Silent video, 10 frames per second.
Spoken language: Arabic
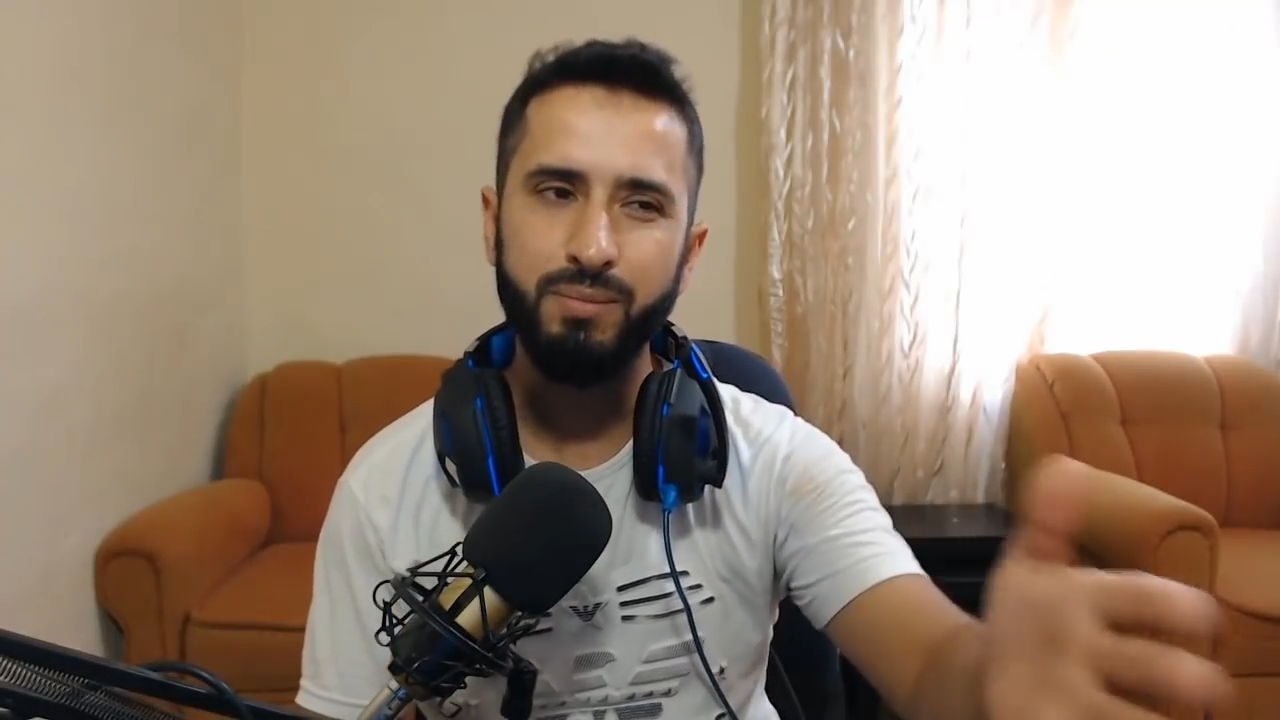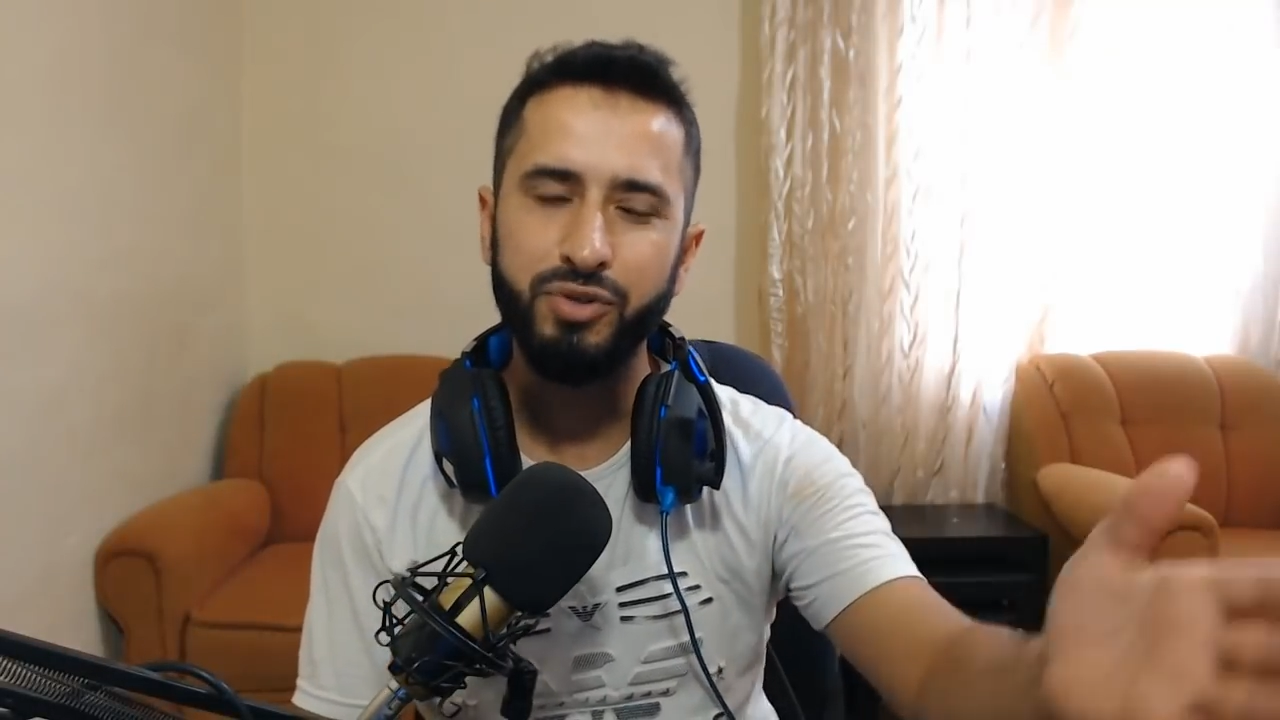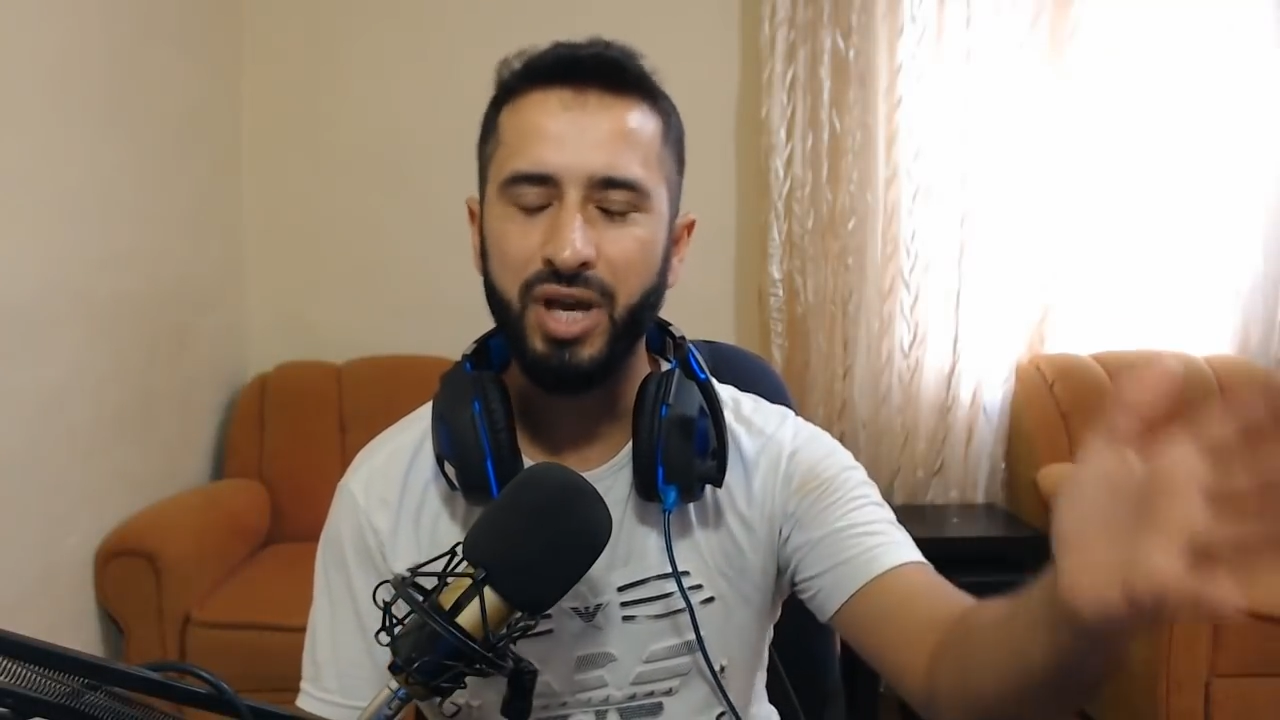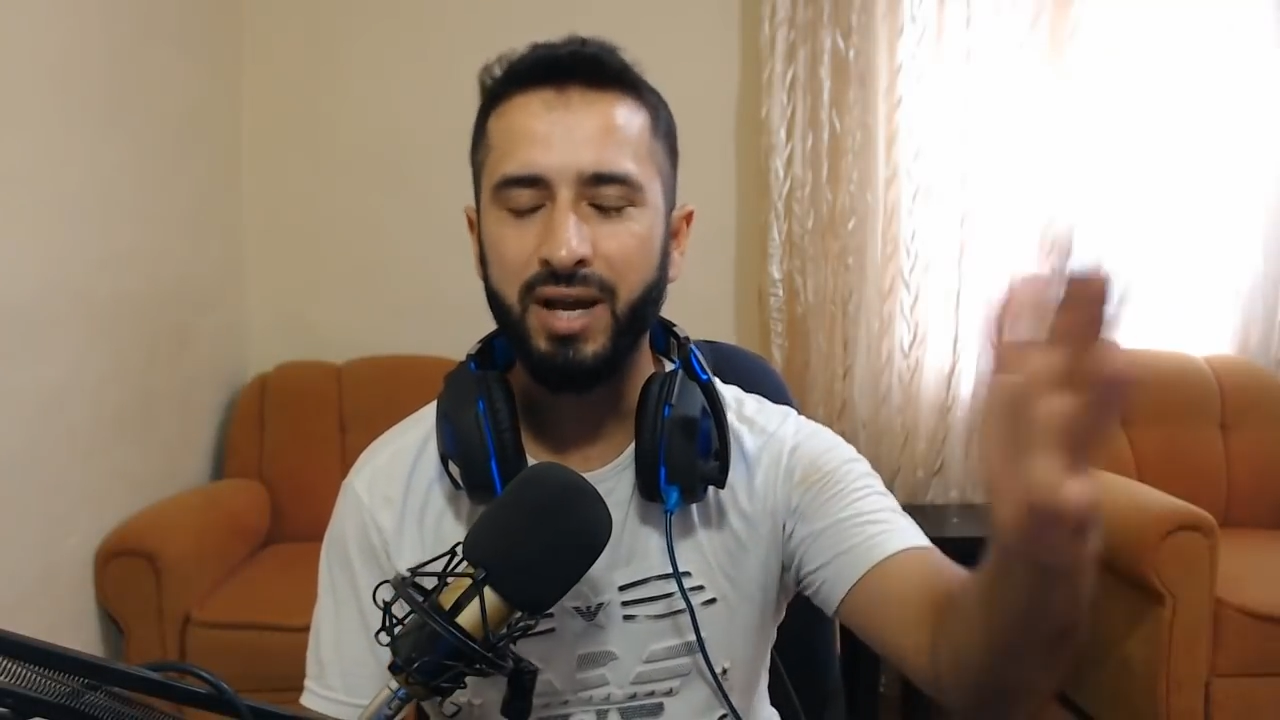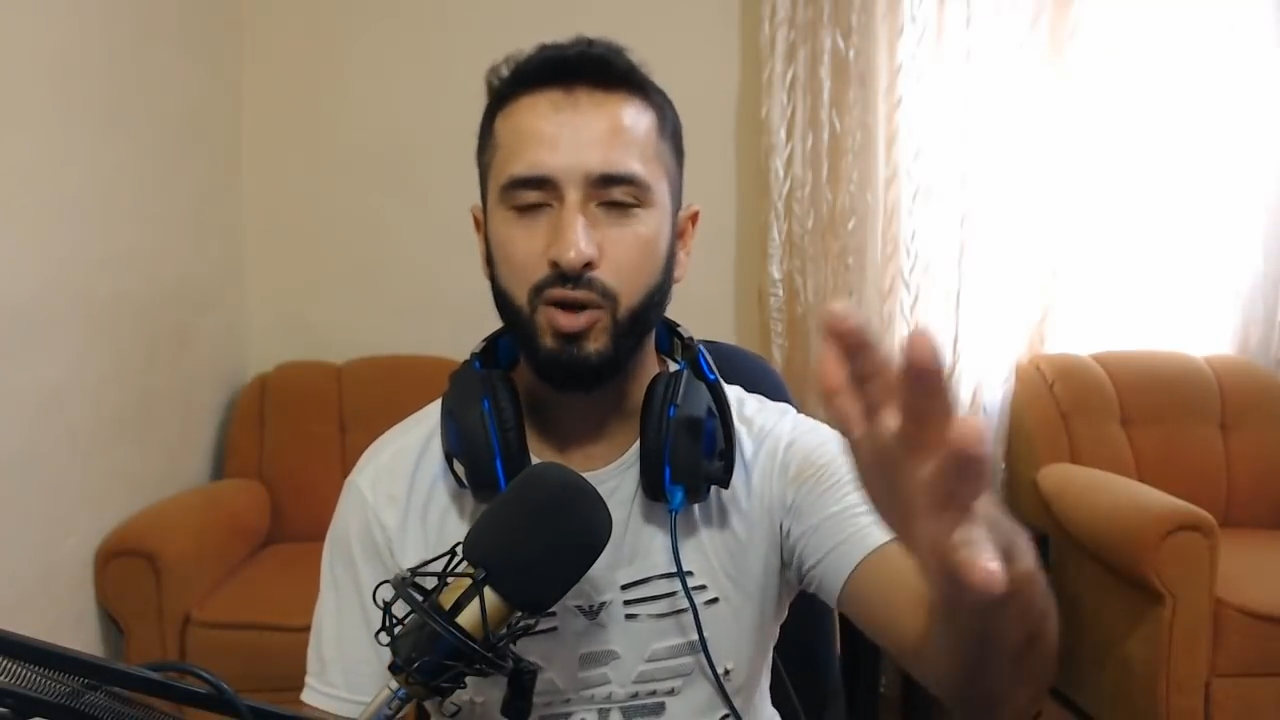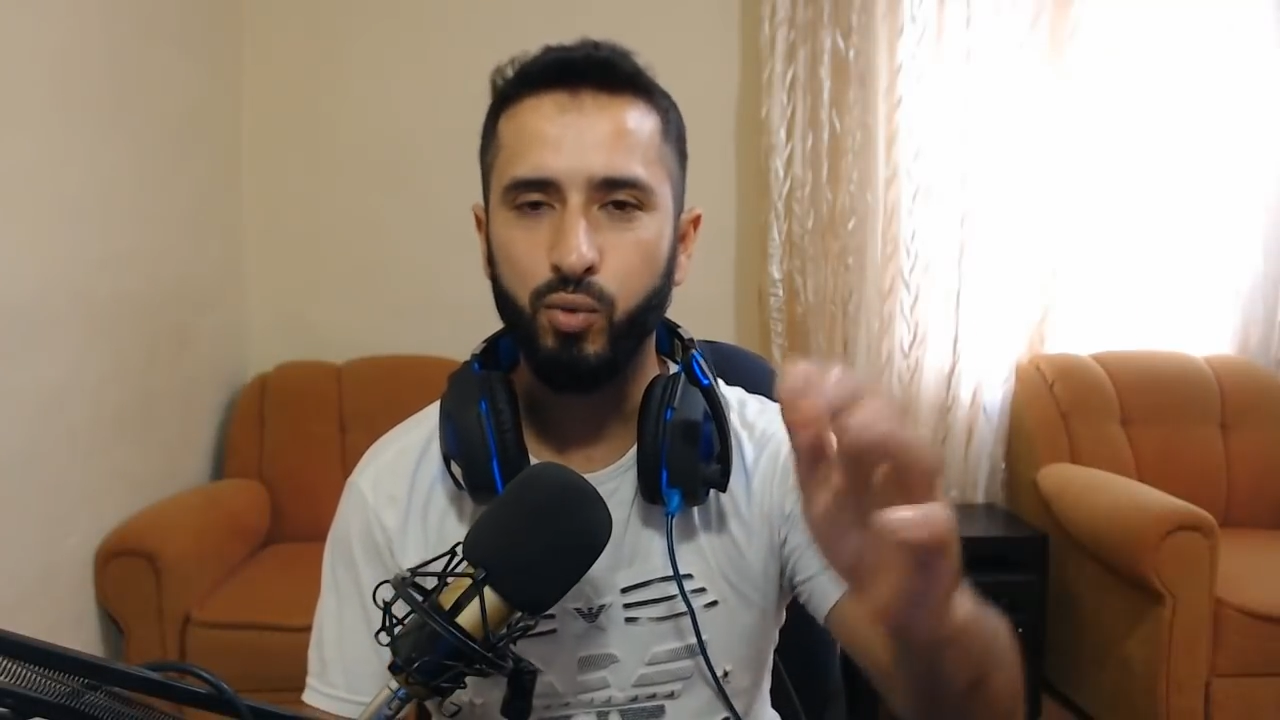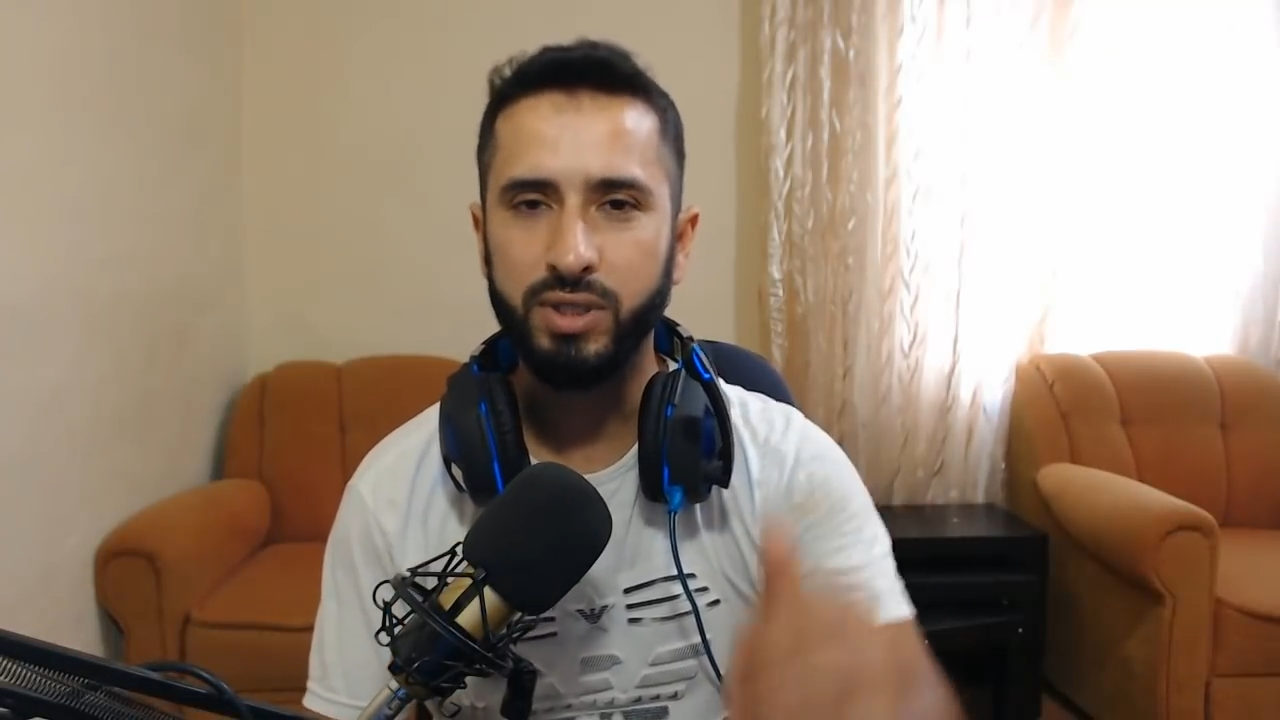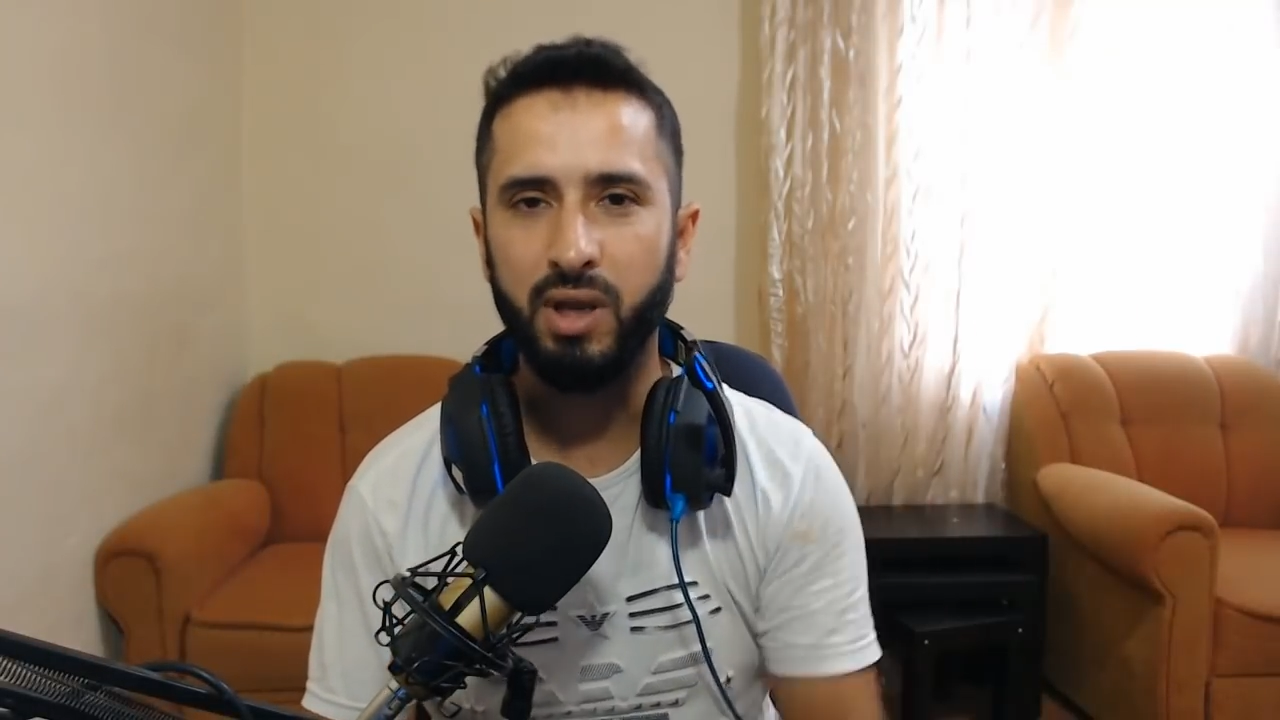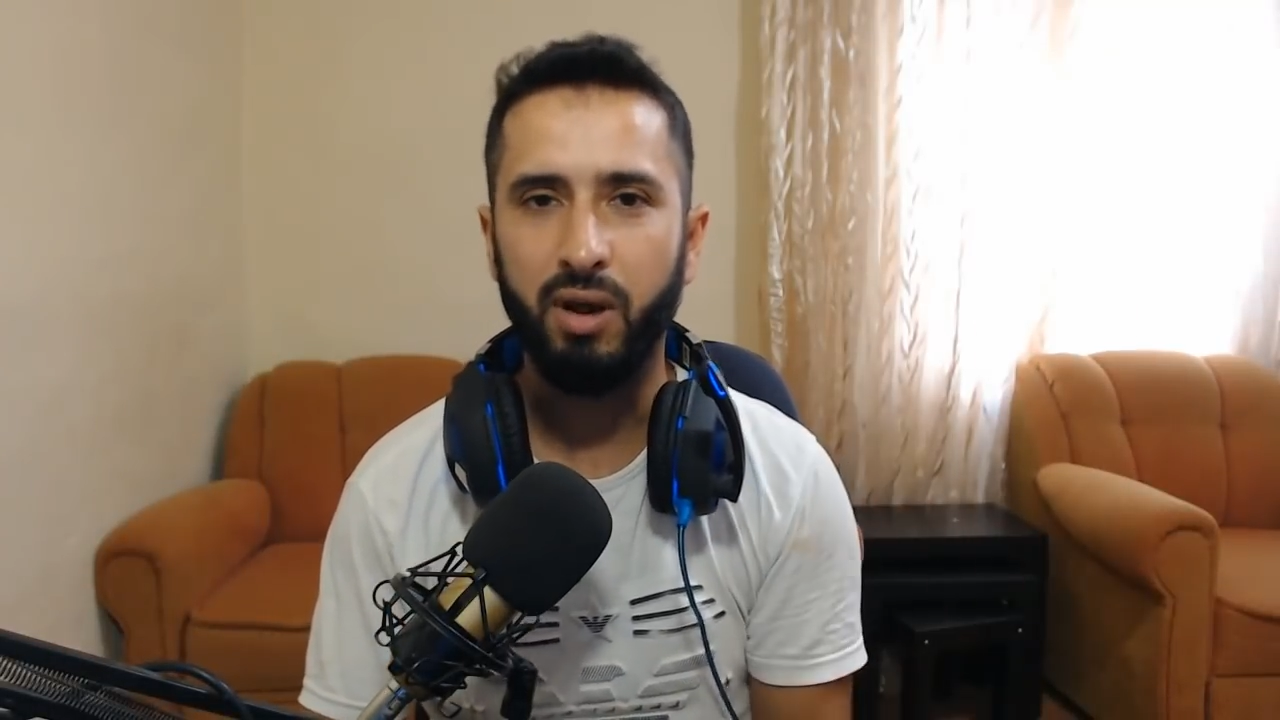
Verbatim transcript: مشان نوصل ل